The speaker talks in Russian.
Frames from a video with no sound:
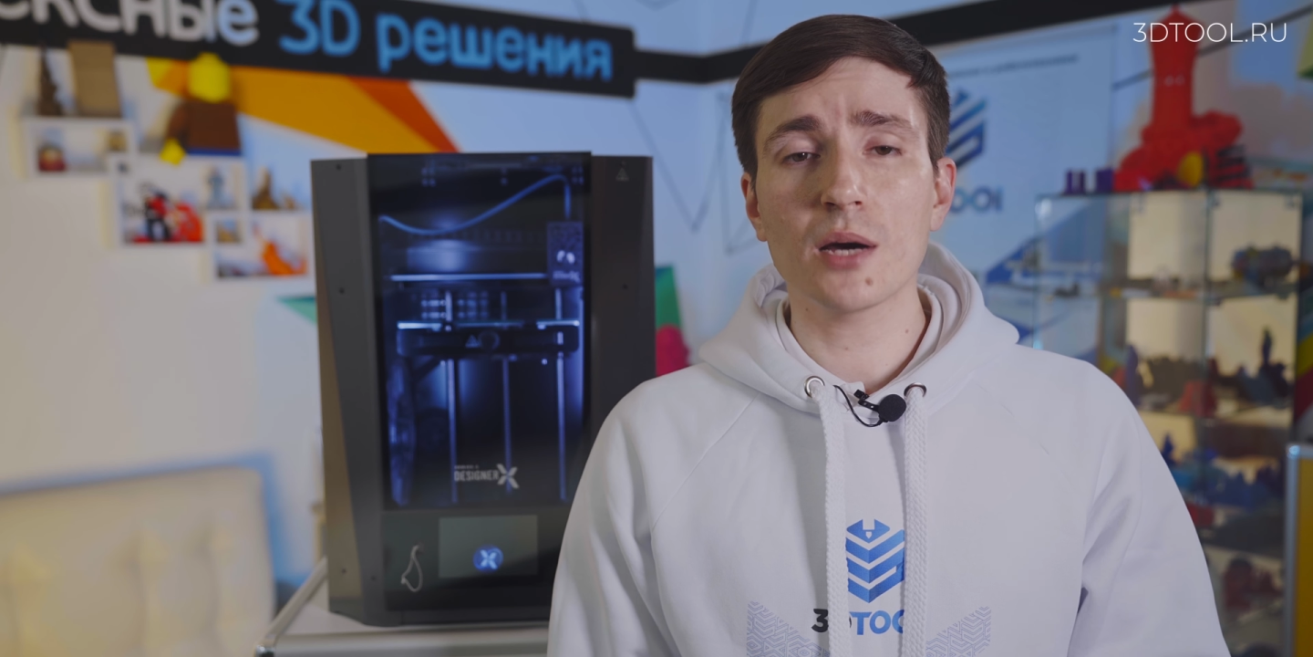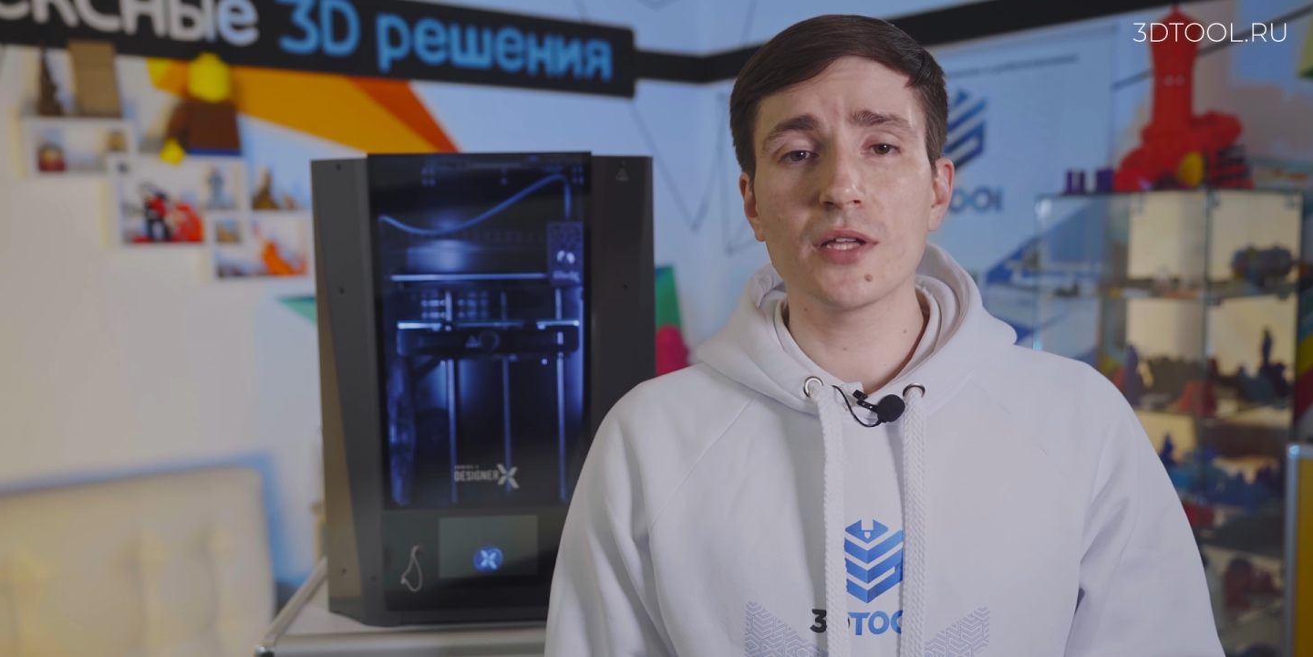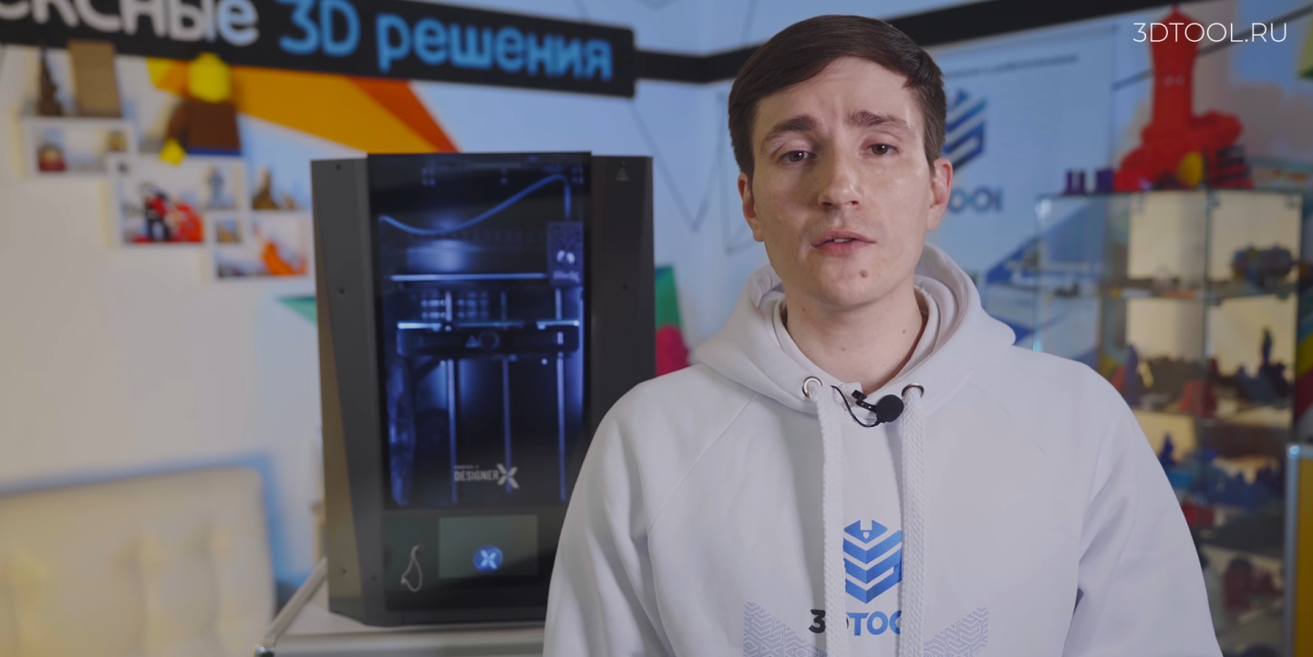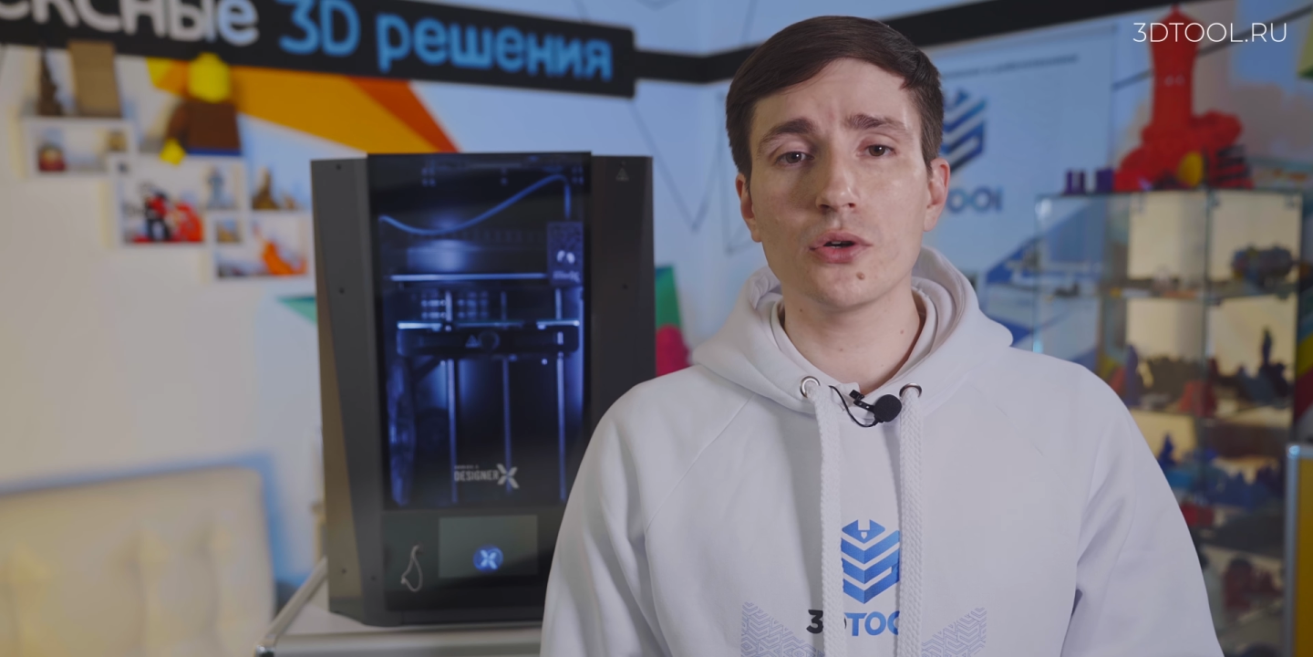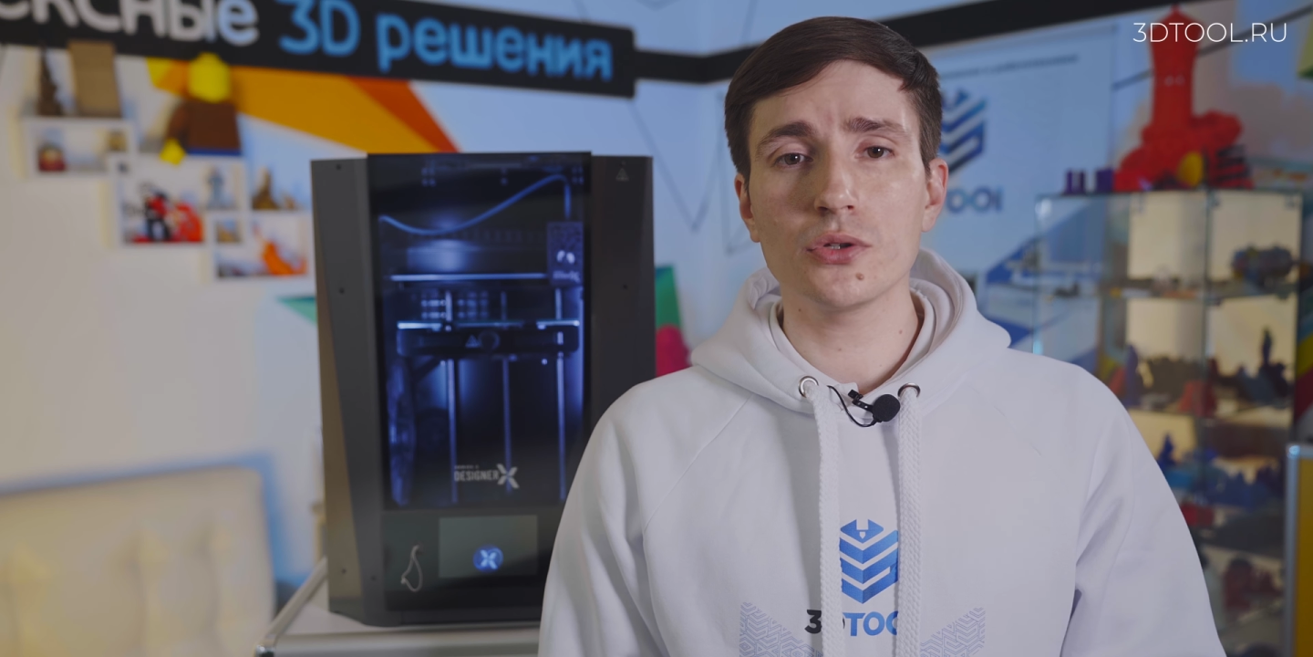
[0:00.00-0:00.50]

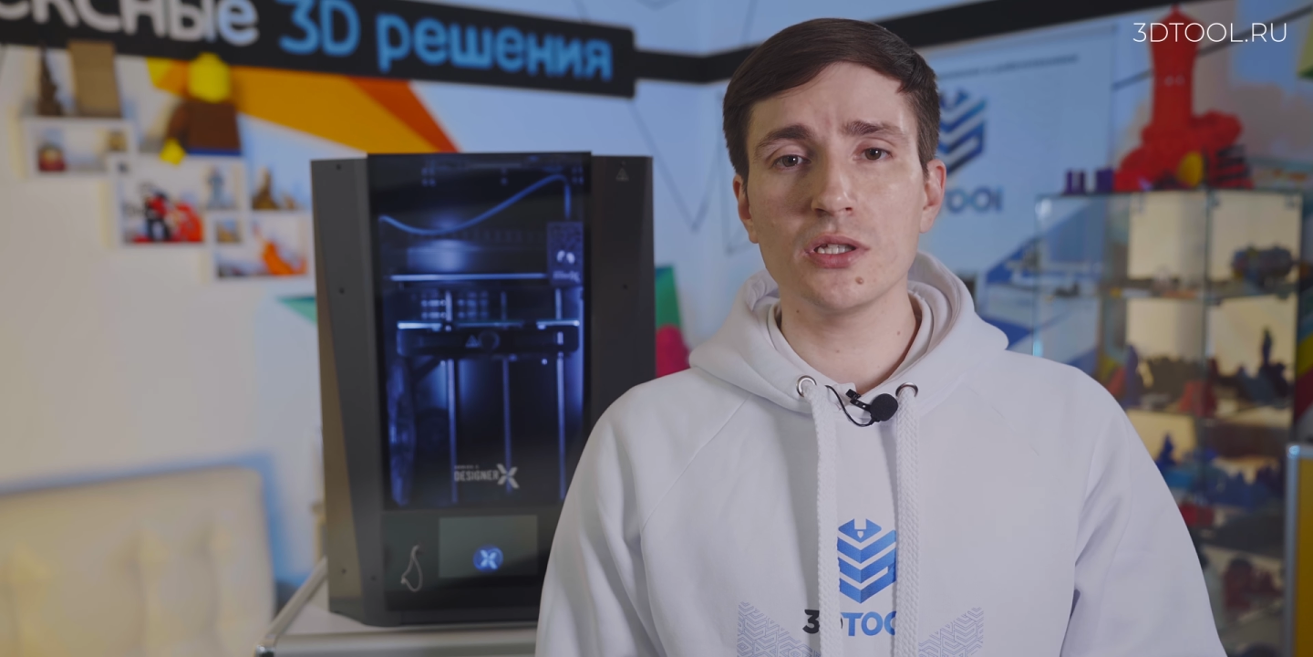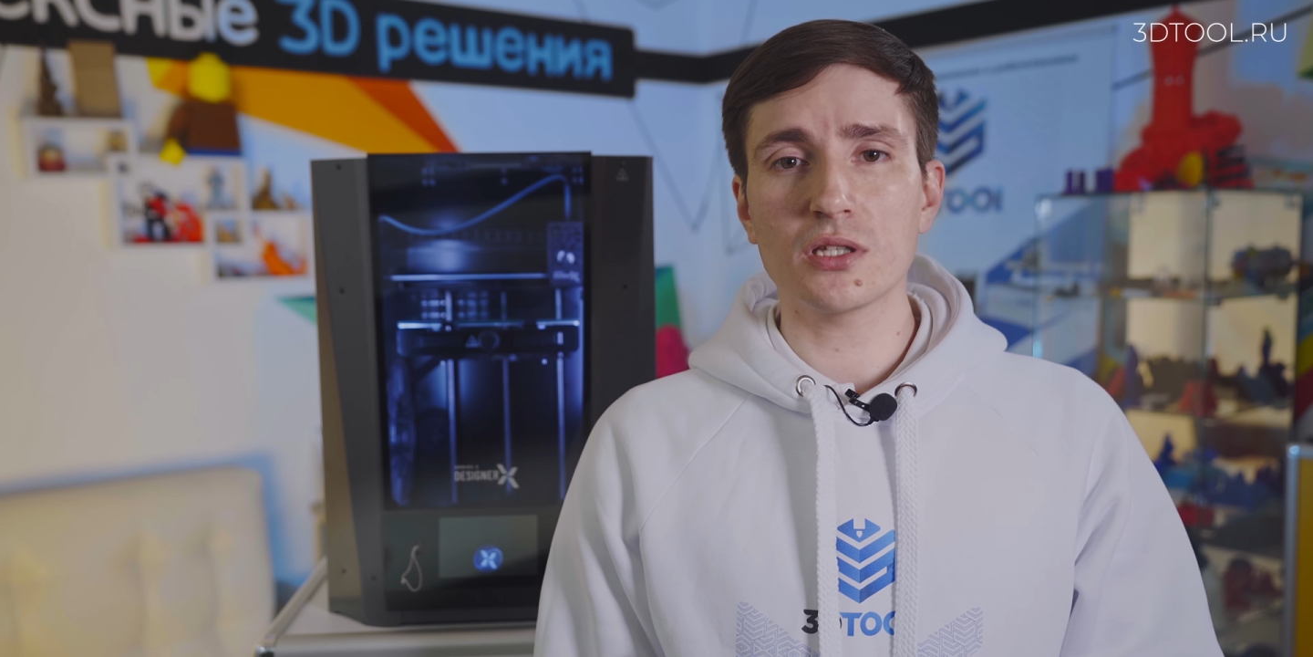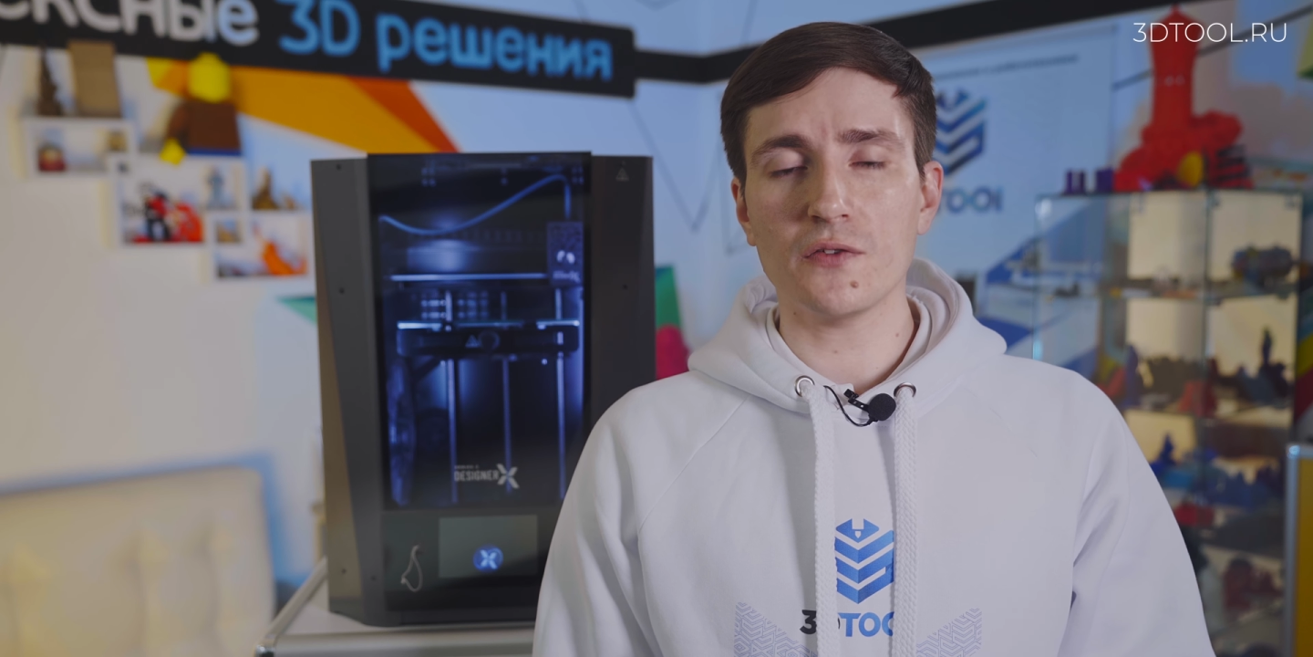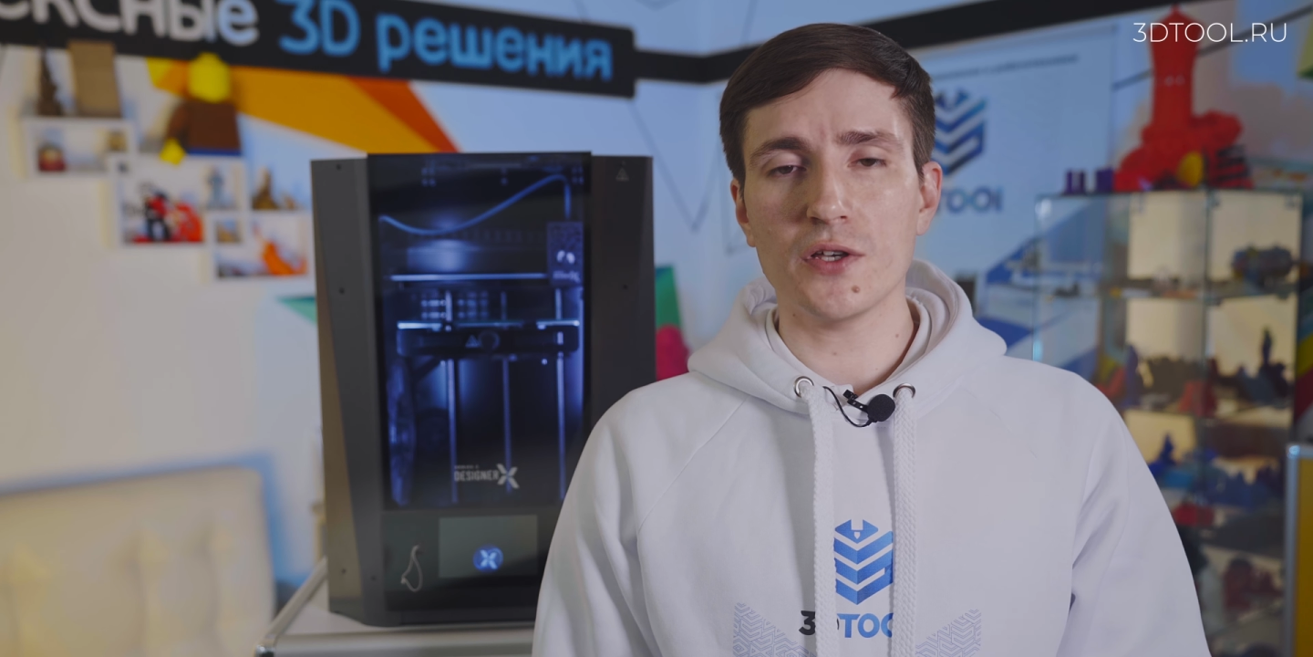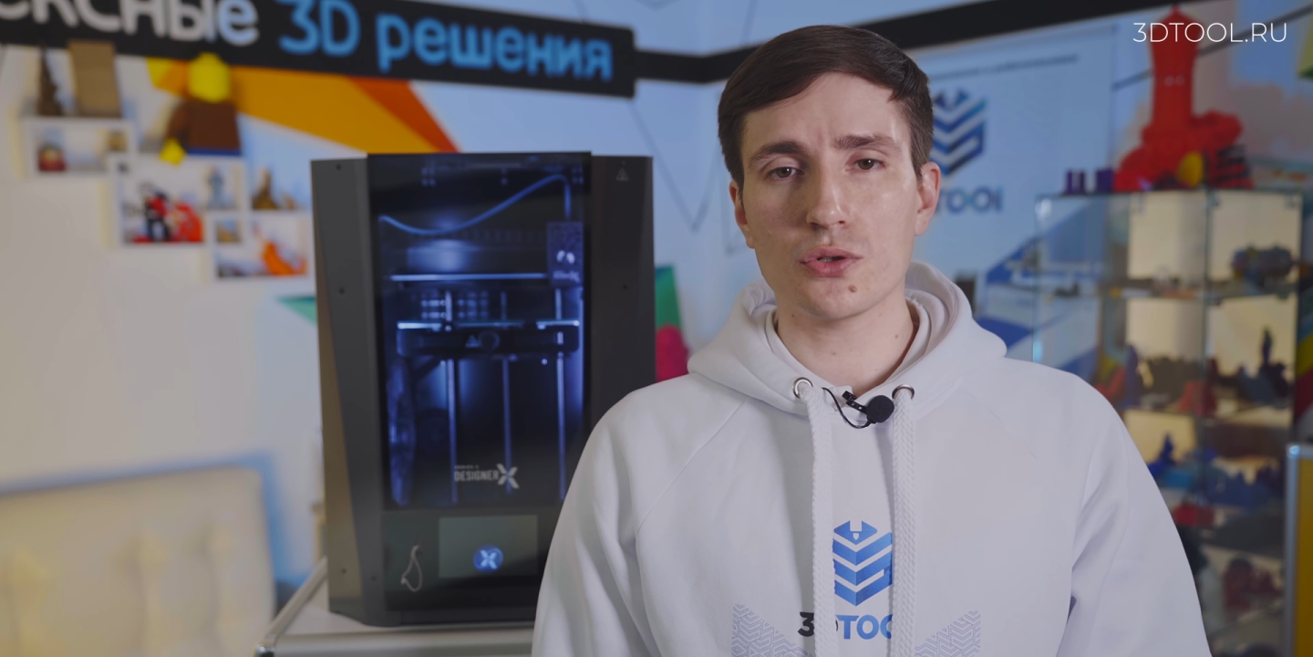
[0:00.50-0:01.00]
обновленный
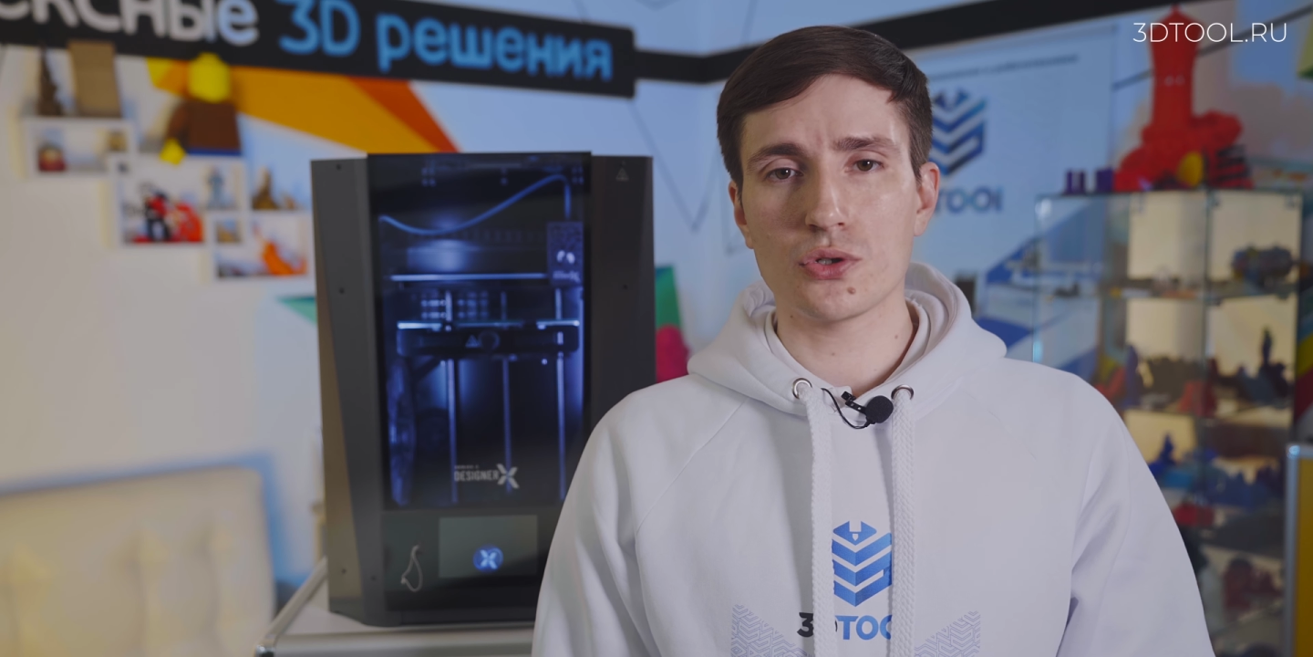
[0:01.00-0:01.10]
интерфейс